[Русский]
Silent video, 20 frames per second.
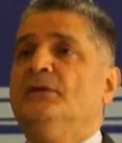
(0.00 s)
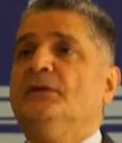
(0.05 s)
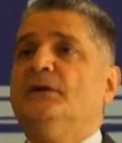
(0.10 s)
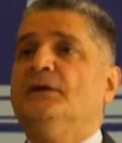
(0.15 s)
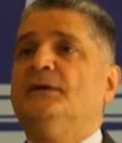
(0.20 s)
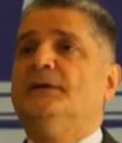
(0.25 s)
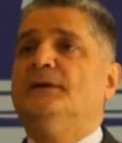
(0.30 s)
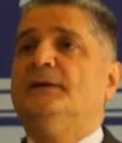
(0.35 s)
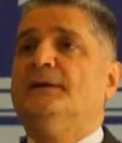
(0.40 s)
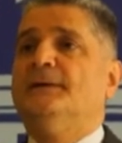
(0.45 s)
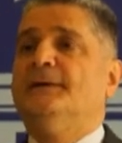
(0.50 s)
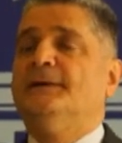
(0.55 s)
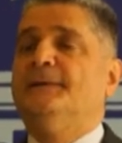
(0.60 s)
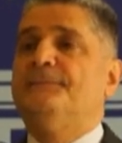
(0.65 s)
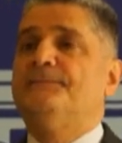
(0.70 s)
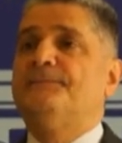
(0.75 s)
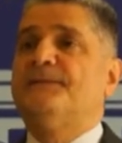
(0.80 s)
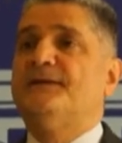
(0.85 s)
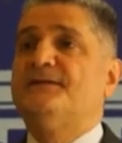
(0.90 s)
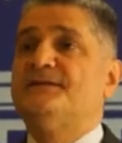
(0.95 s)
э,
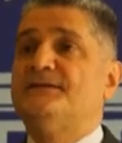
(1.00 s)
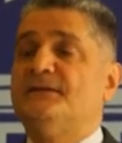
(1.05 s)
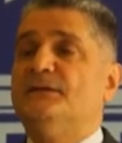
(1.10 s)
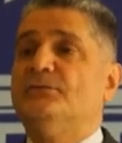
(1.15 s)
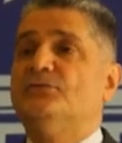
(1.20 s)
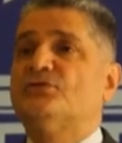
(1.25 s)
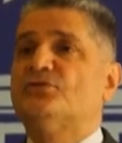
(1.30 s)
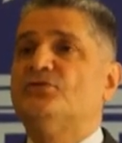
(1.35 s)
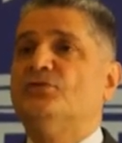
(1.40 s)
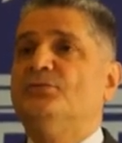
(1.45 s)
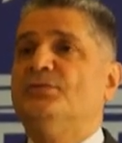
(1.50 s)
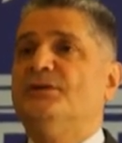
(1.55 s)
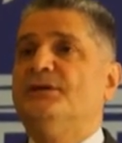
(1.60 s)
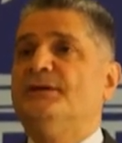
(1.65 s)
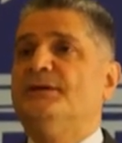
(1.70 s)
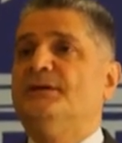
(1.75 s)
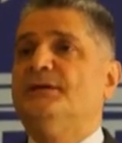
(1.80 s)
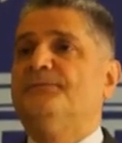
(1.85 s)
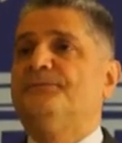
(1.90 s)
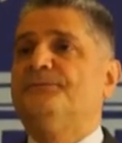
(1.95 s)
с тем,
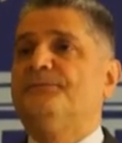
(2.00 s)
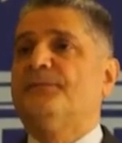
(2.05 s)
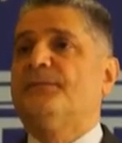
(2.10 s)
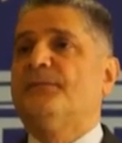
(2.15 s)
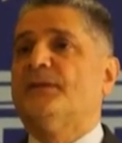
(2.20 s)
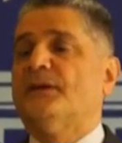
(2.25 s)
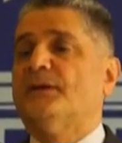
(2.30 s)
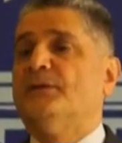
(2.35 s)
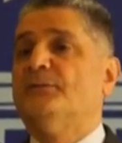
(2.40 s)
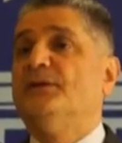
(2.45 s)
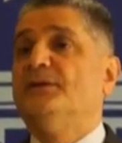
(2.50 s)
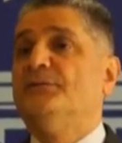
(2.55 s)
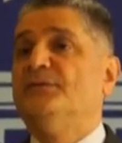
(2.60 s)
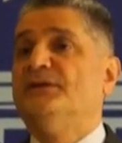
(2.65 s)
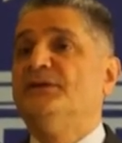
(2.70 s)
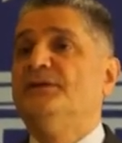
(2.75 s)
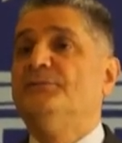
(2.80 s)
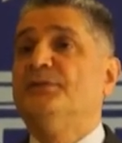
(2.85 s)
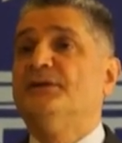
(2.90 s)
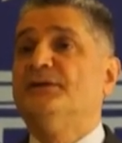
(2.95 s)
чтобы мы бы
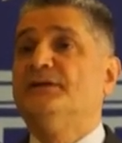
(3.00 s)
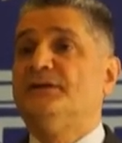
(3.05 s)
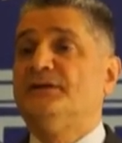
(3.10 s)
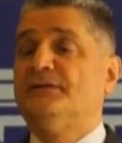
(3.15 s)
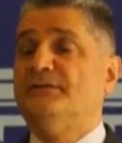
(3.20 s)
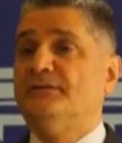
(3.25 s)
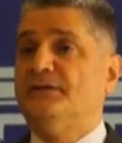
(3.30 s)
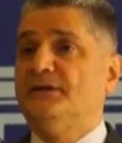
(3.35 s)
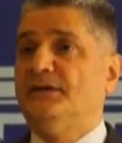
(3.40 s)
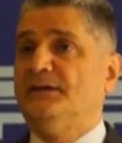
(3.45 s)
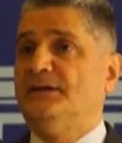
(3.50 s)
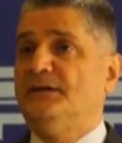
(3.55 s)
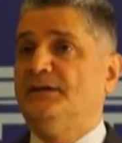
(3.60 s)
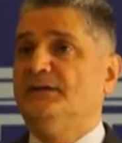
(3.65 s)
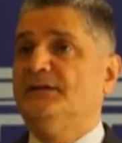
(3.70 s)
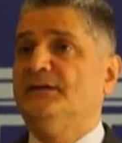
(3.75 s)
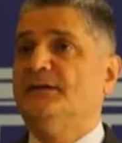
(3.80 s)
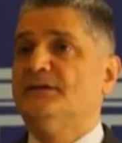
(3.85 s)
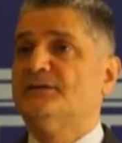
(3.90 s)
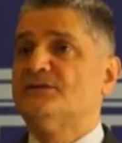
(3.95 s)
не
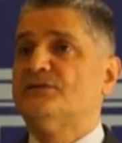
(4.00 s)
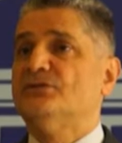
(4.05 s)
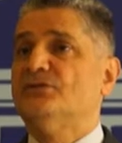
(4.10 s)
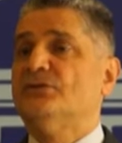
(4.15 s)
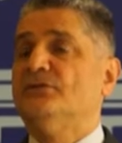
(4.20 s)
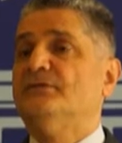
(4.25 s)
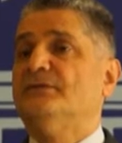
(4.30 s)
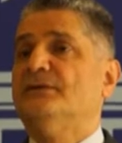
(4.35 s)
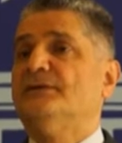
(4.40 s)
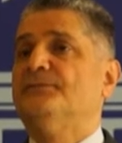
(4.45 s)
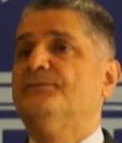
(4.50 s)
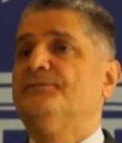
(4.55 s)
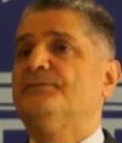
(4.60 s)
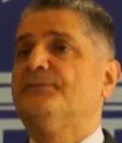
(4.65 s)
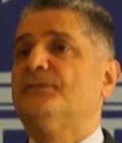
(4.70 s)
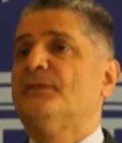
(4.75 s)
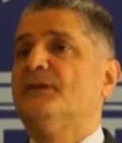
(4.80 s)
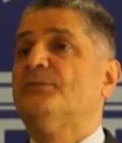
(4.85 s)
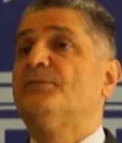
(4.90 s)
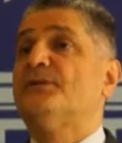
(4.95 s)
подрывали основы
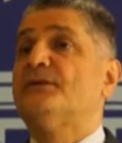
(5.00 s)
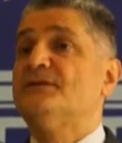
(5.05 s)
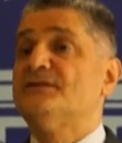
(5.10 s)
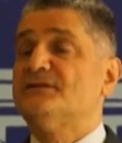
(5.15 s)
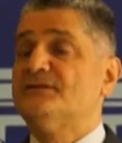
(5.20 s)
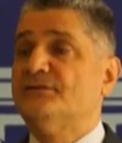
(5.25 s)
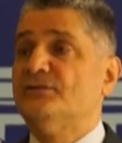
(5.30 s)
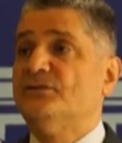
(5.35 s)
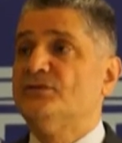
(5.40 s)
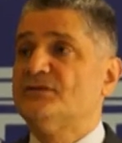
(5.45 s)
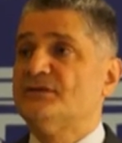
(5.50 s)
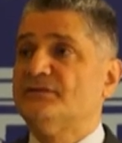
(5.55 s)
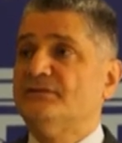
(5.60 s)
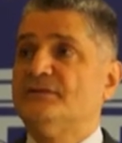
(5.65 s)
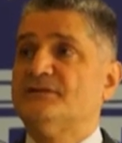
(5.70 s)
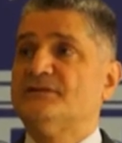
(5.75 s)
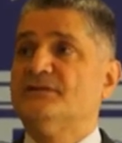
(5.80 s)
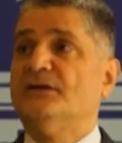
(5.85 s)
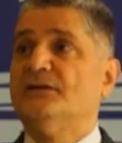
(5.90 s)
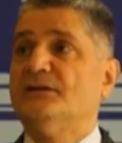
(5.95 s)
производства
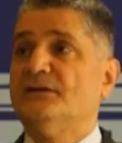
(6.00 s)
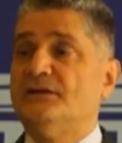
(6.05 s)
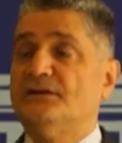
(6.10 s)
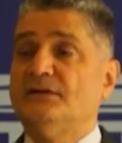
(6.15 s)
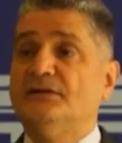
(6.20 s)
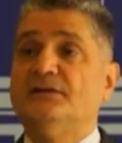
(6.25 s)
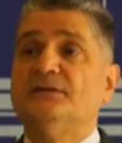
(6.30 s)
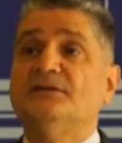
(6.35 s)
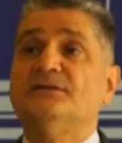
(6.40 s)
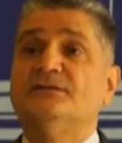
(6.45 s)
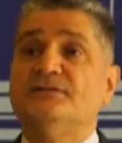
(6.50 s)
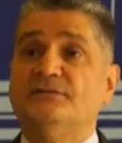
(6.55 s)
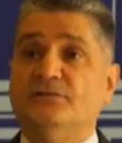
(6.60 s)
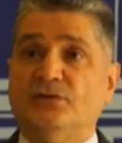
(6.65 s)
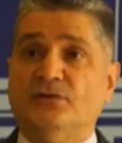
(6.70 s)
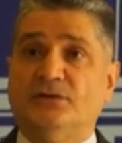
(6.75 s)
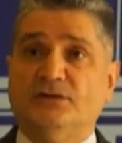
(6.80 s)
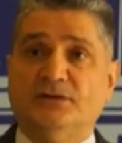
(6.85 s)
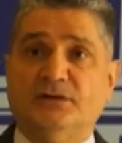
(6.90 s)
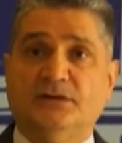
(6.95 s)
сахарной
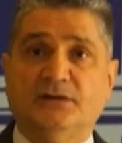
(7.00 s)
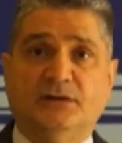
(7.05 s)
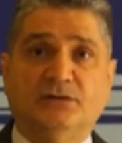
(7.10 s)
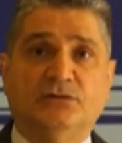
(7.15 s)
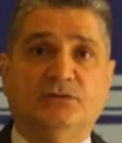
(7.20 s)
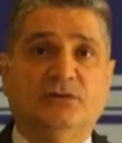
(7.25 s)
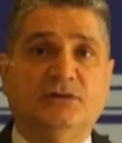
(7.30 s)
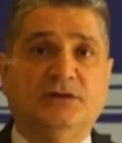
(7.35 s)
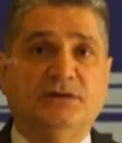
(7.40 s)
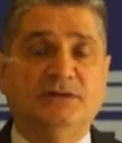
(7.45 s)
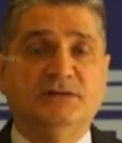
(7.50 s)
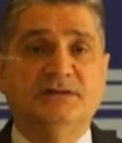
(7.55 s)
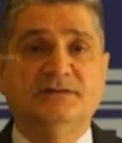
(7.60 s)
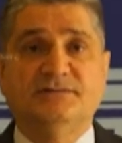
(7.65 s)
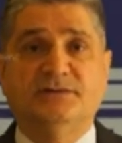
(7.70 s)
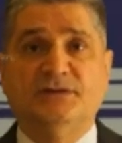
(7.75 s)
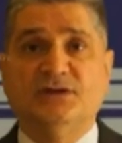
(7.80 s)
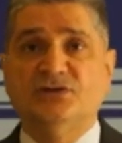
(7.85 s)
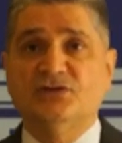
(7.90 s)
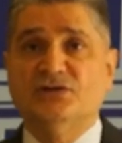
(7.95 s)
свеклы, которые есть
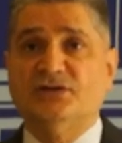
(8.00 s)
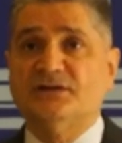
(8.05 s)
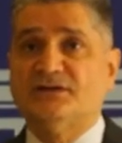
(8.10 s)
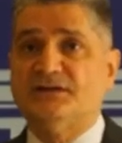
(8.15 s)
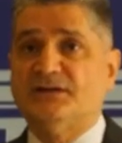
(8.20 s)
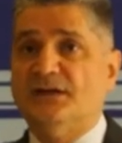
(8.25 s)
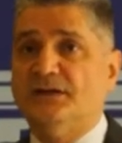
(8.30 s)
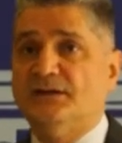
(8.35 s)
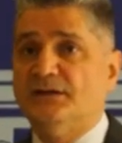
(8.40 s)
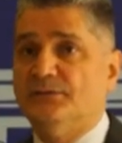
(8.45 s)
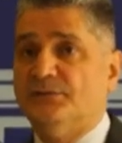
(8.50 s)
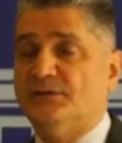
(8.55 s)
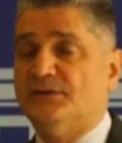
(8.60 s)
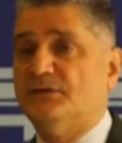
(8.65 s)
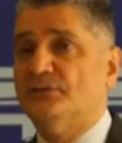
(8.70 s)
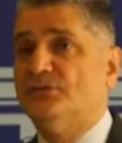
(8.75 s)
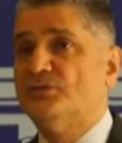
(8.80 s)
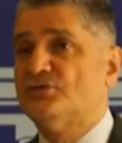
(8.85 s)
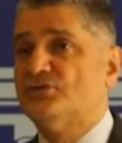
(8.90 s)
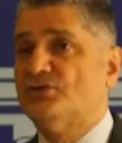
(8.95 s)
в наших странах,
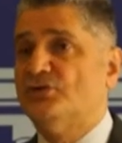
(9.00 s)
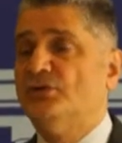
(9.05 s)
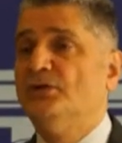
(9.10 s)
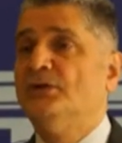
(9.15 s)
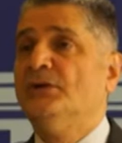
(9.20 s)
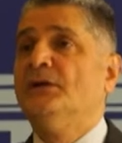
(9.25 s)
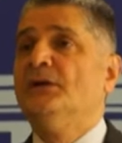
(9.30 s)
потому что